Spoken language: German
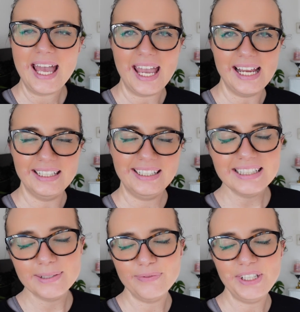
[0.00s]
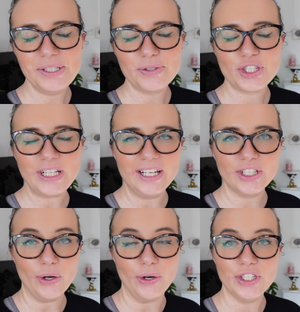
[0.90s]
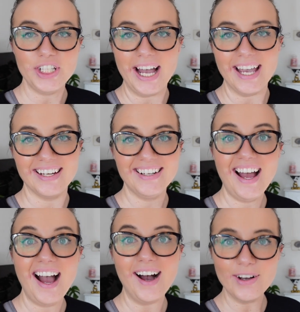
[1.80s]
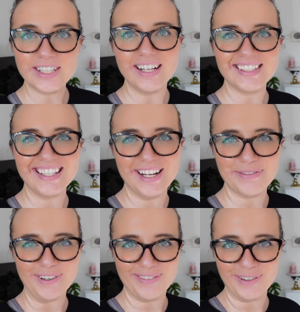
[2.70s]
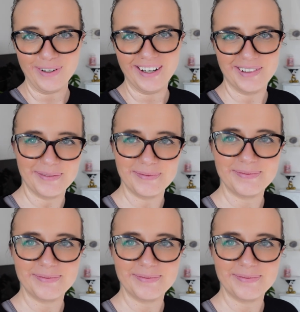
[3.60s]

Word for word: In diesem Video stelle ich euch einen Haushaltshelfer vor.